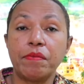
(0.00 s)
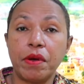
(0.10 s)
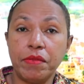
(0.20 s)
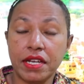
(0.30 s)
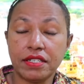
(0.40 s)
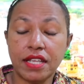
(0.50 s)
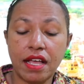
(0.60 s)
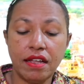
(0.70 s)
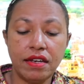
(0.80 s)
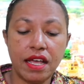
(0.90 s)

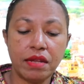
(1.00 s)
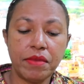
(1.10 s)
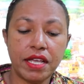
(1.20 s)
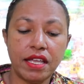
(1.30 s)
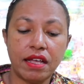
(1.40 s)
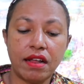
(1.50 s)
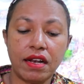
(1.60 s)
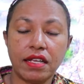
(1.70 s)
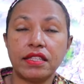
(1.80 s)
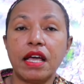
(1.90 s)
Pemirsa, dari bagian
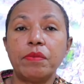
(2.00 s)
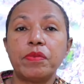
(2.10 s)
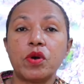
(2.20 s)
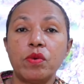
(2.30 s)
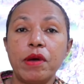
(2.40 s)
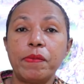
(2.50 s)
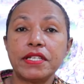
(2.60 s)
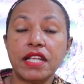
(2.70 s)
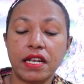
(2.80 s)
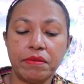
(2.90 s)
Alkitab Roma
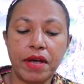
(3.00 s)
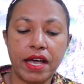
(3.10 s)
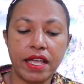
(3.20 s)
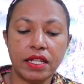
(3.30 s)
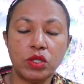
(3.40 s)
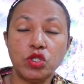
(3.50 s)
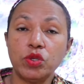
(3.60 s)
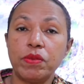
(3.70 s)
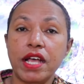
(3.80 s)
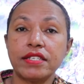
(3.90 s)
pasal 5 ayat
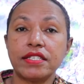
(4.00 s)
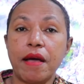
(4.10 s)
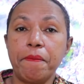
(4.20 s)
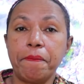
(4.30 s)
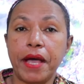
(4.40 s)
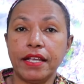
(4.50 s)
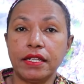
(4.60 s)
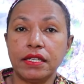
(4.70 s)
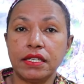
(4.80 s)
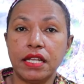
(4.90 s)
17
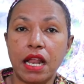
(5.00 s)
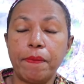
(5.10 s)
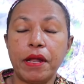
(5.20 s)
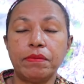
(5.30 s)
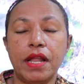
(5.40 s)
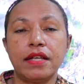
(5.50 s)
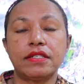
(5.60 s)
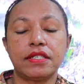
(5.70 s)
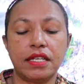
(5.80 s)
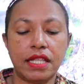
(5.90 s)
sampai 18
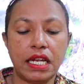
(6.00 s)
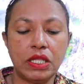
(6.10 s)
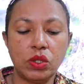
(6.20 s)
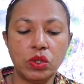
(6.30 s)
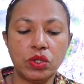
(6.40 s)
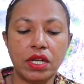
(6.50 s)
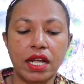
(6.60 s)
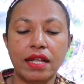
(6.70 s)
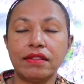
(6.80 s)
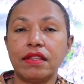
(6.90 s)
kita dituntun
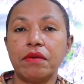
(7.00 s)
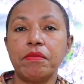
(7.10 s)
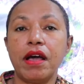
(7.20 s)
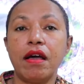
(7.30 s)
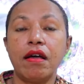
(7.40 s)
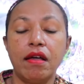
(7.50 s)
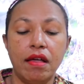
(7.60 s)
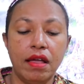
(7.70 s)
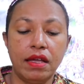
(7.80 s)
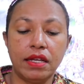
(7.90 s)
dengan tema
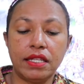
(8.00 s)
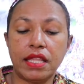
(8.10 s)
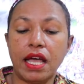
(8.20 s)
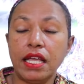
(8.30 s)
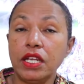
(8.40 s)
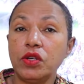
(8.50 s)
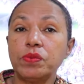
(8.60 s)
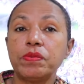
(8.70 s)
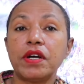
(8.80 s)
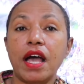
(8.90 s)
kita
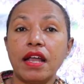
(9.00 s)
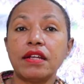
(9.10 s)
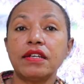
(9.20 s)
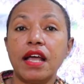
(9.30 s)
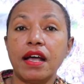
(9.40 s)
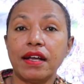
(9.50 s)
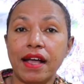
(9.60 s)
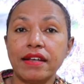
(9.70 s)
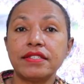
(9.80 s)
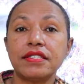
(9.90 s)
hidup karena
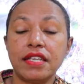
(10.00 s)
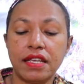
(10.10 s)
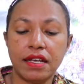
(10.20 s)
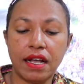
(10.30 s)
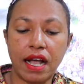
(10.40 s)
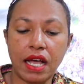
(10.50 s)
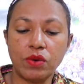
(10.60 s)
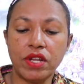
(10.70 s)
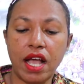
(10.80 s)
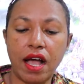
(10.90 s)
kasih
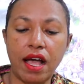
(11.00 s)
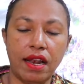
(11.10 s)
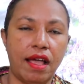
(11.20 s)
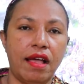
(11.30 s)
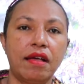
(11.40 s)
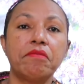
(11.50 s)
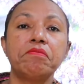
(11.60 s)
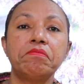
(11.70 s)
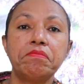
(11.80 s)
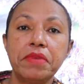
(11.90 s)
karunia Allah.
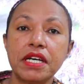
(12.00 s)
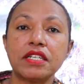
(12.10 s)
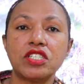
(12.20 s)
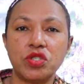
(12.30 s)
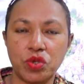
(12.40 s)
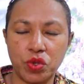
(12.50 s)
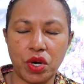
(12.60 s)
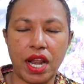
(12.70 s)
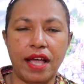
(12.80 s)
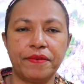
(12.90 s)

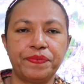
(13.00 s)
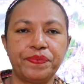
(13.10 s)
Bersyukurlah.